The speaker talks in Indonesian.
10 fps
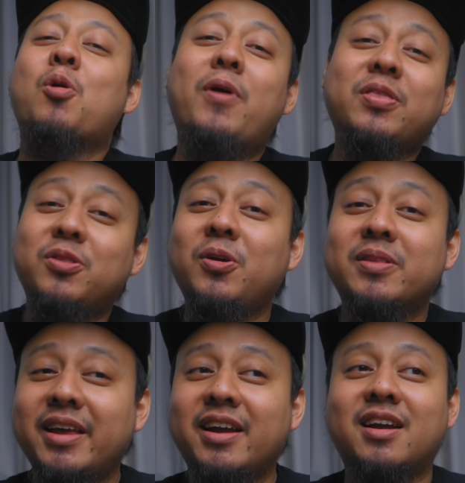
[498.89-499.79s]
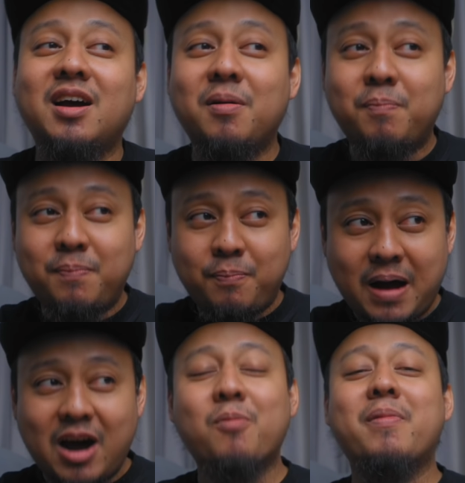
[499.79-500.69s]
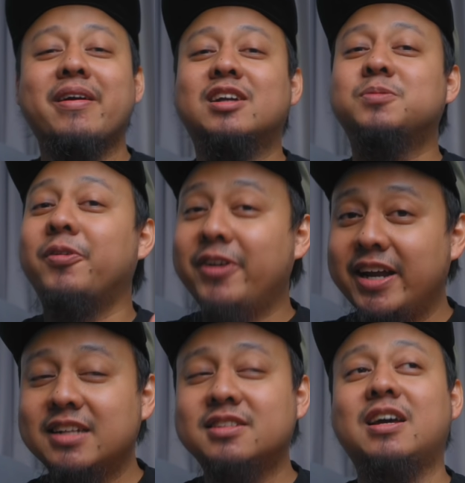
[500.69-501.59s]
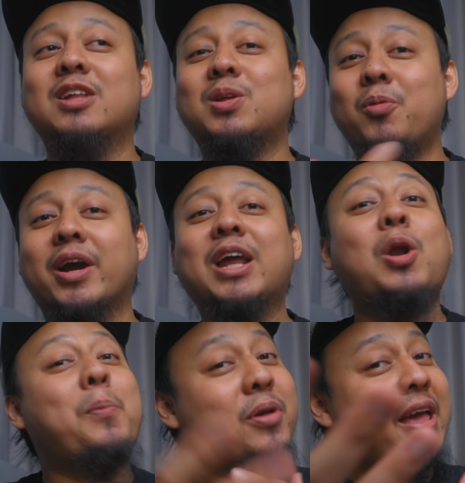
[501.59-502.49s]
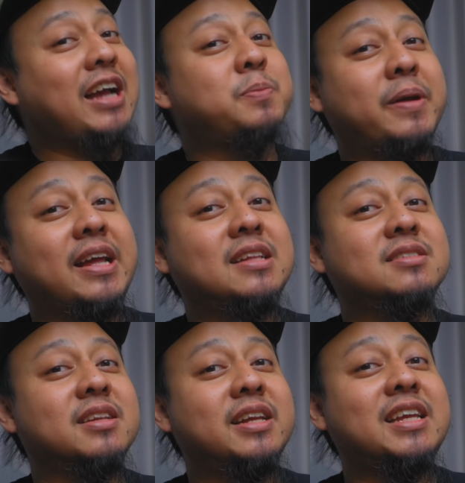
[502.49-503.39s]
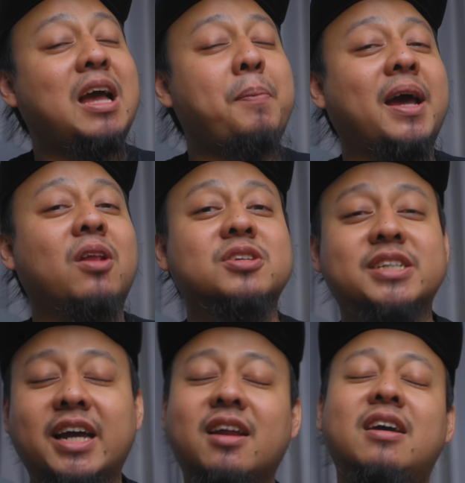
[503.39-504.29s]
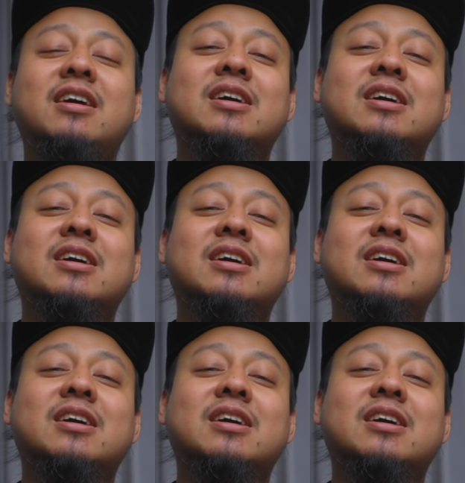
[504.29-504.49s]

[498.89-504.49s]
What do you think about my experience? Atau mungkin lo punya experience sendiri yang pengen lo share?